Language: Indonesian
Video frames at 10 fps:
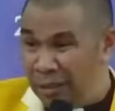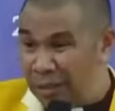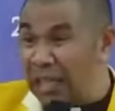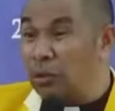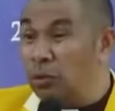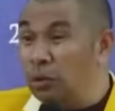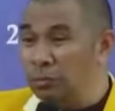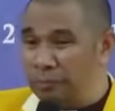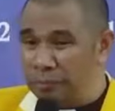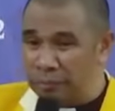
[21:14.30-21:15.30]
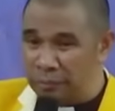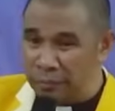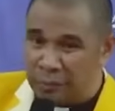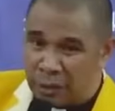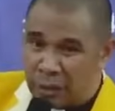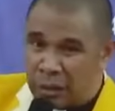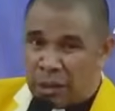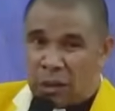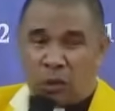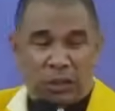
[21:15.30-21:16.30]
Satu,
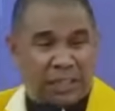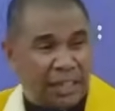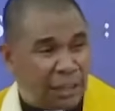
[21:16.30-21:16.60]
hujan